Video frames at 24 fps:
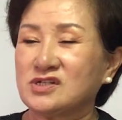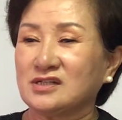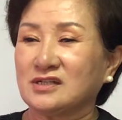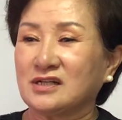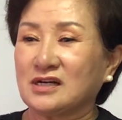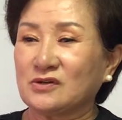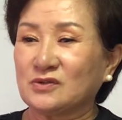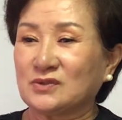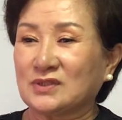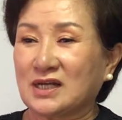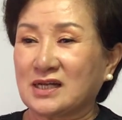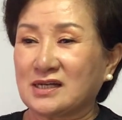
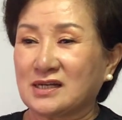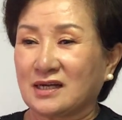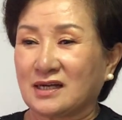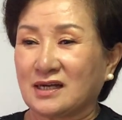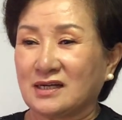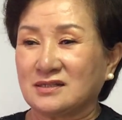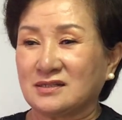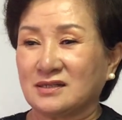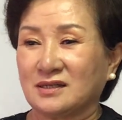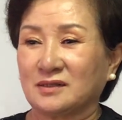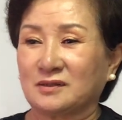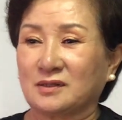지나고
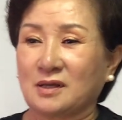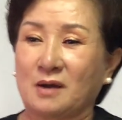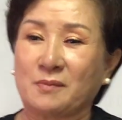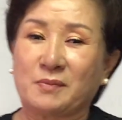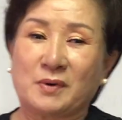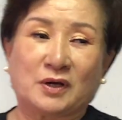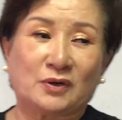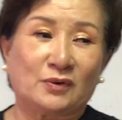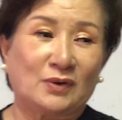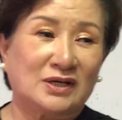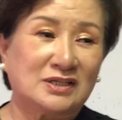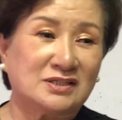나니까 이제 이따
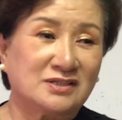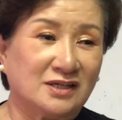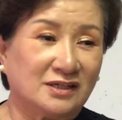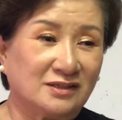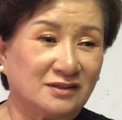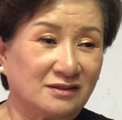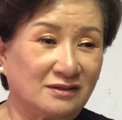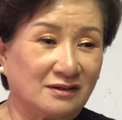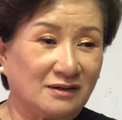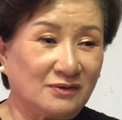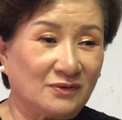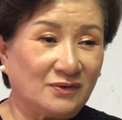바로 앉아
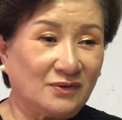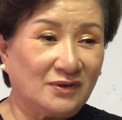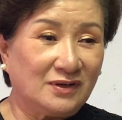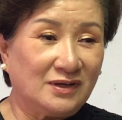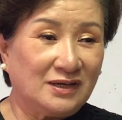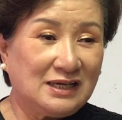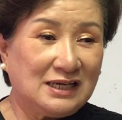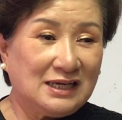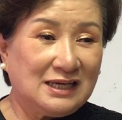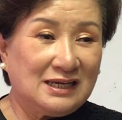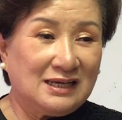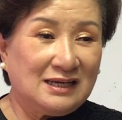있더라고.
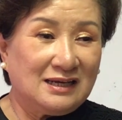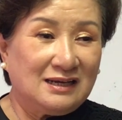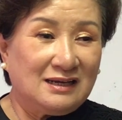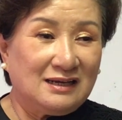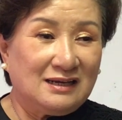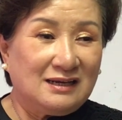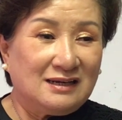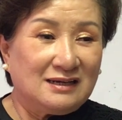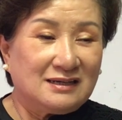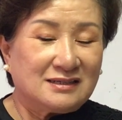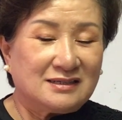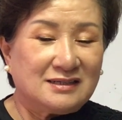
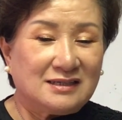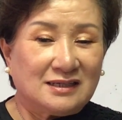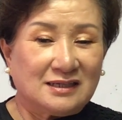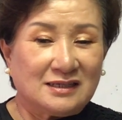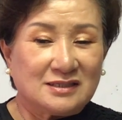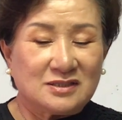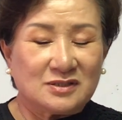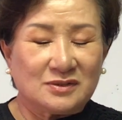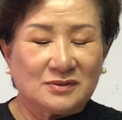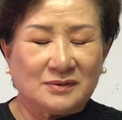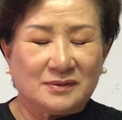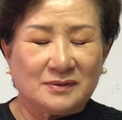
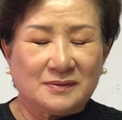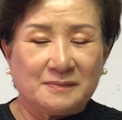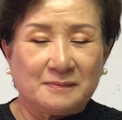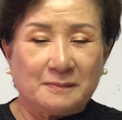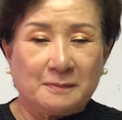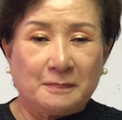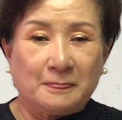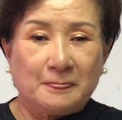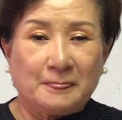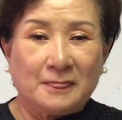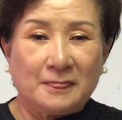그래가지고